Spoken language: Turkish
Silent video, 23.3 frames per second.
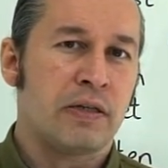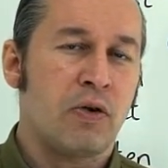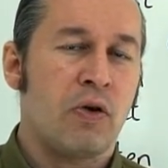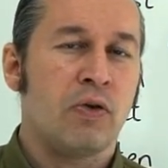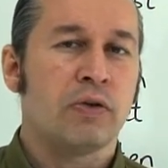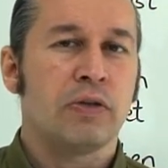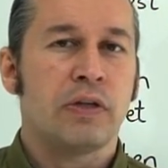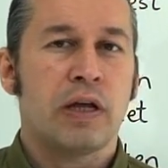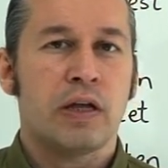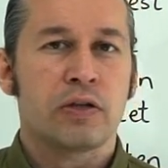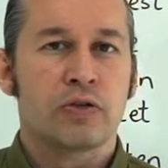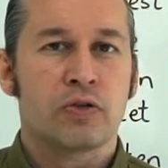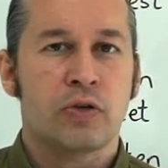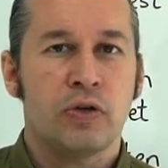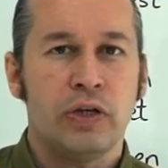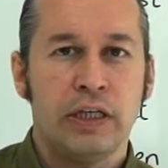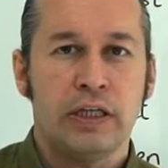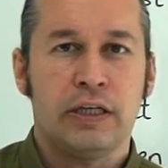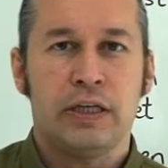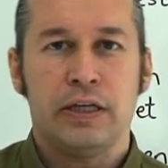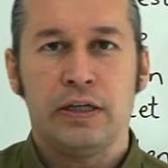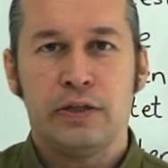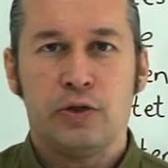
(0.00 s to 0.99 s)
Ondan sonra
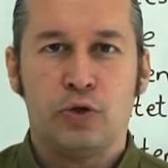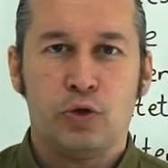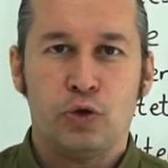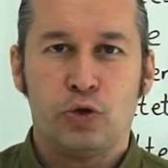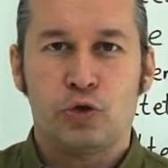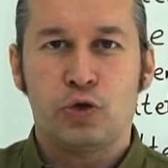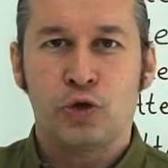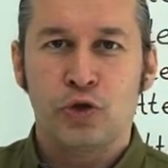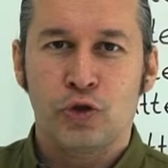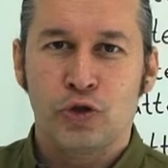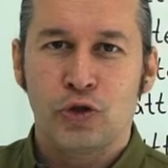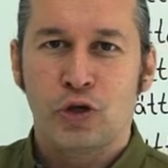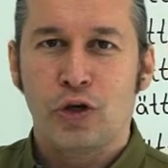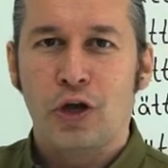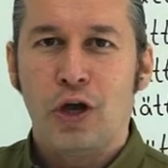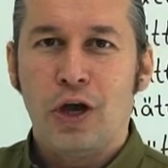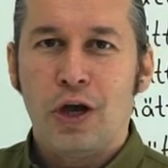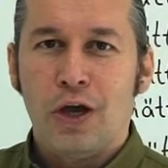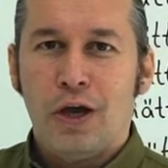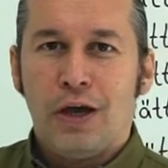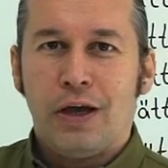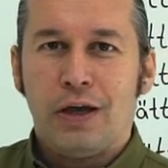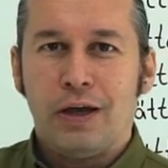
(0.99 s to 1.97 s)
ikinci, üçüncü
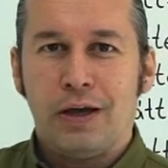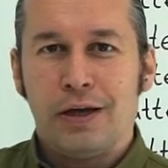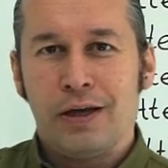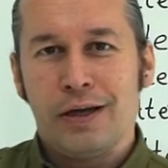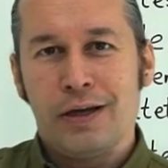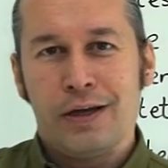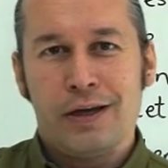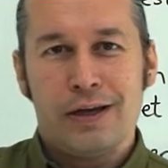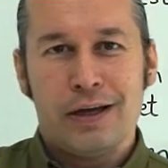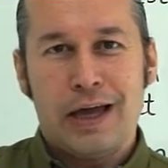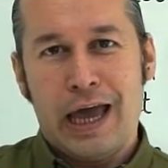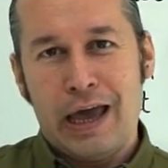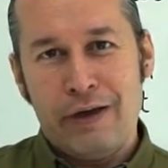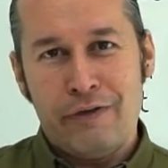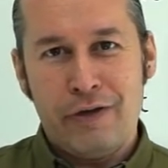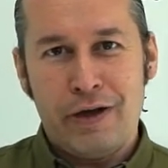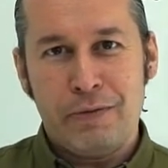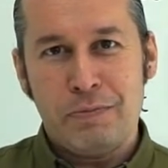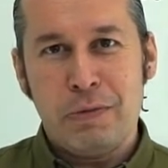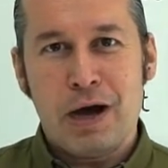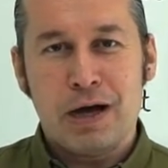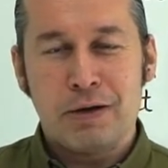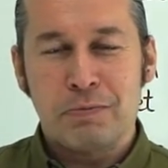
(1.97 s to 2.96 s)
e,
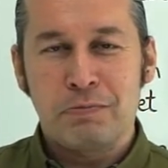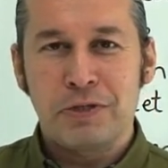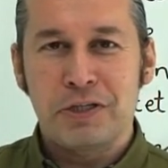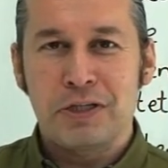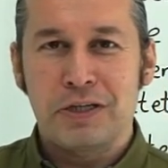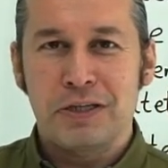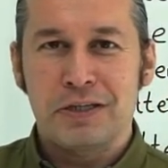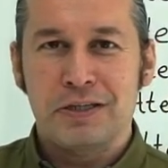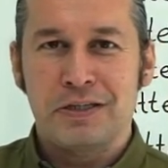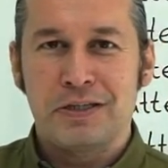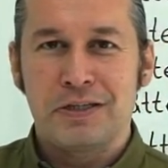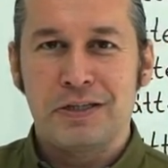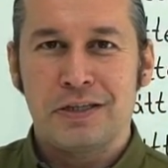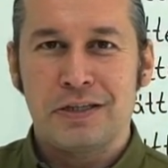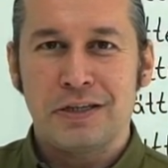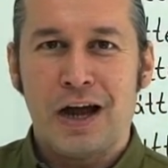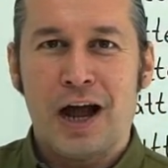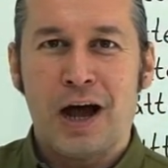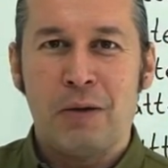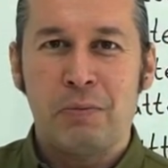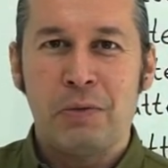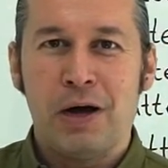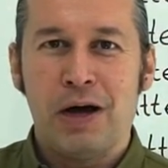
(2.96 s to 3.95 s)
eve bakmışızdır
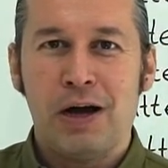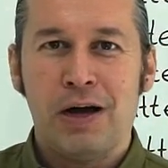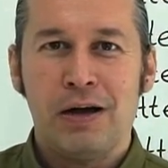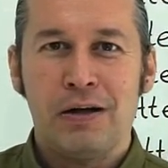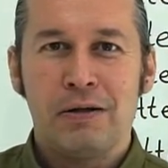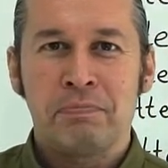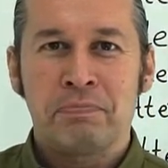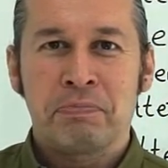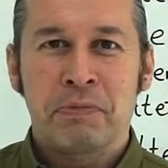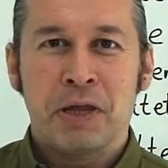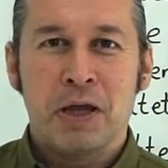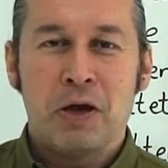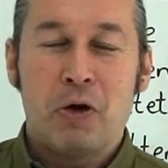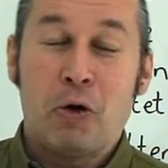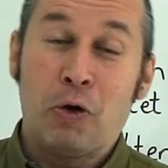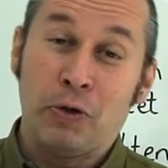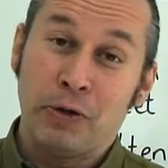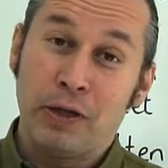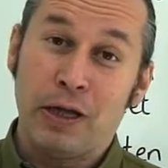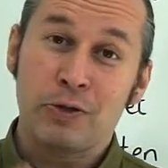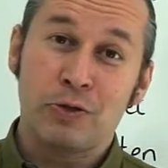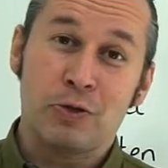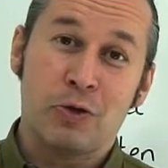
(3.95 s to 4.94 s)
ama
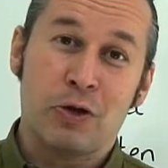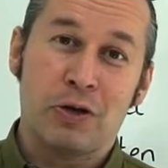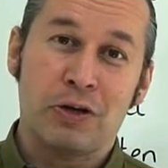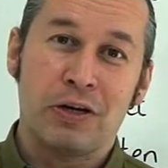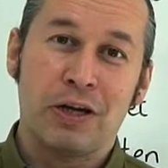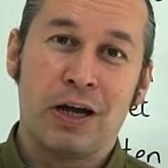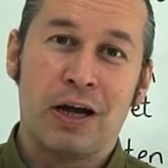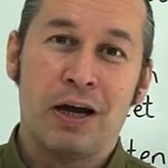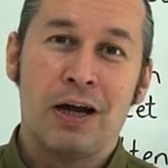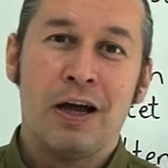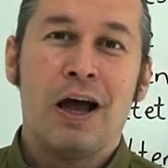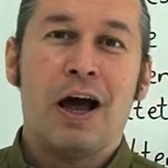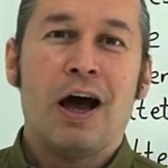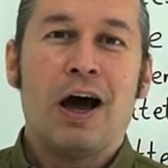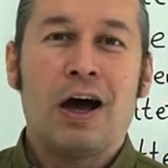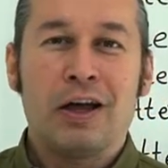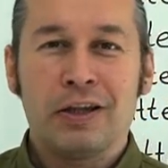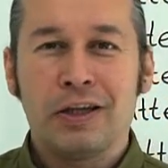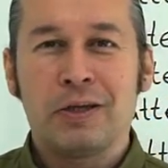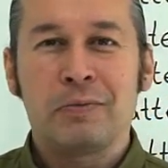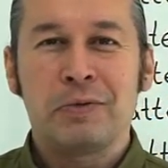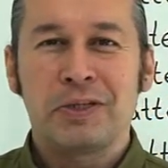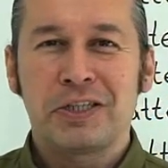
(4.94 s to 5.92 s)
ondan sonra
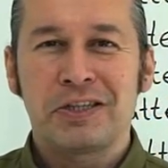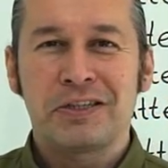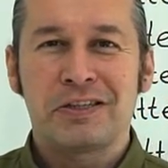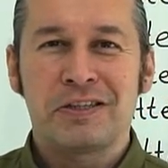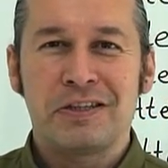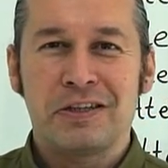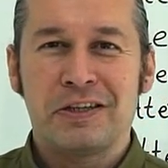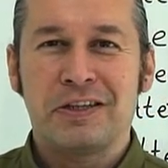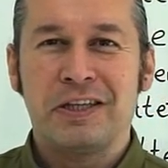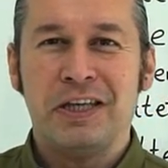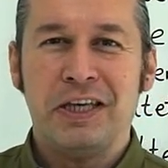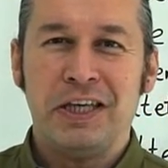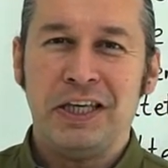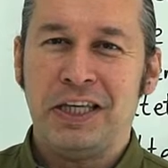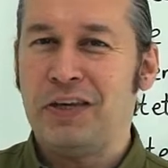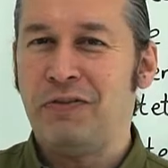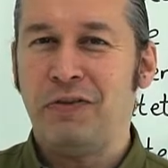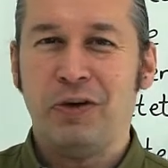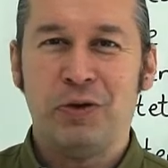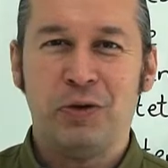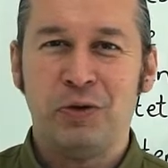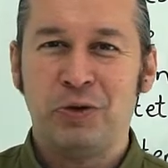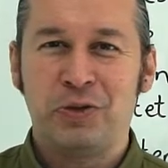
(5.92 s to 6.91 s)
anlamışızdır ki
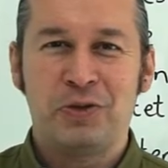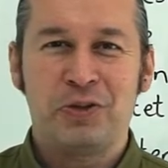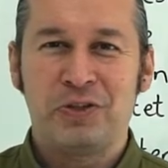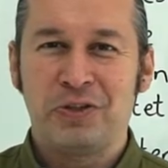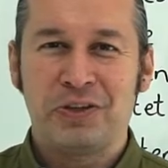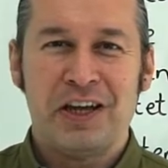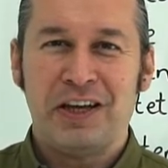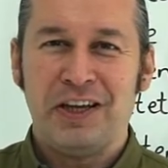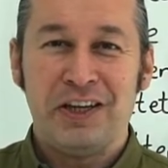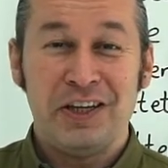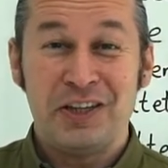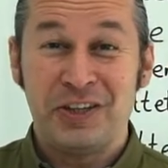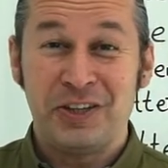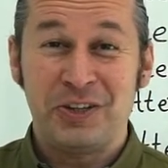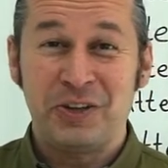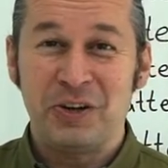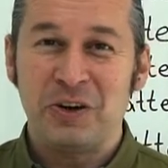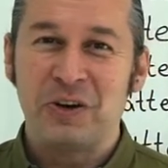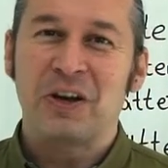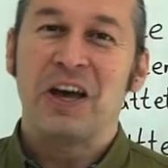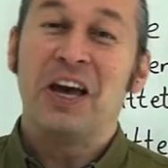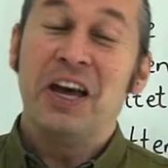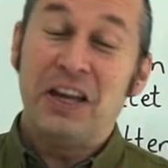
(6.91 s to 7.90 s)
iki ve üçte iş
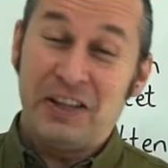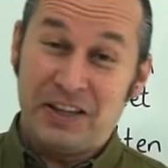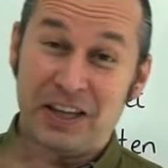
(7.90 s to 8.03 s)
yok.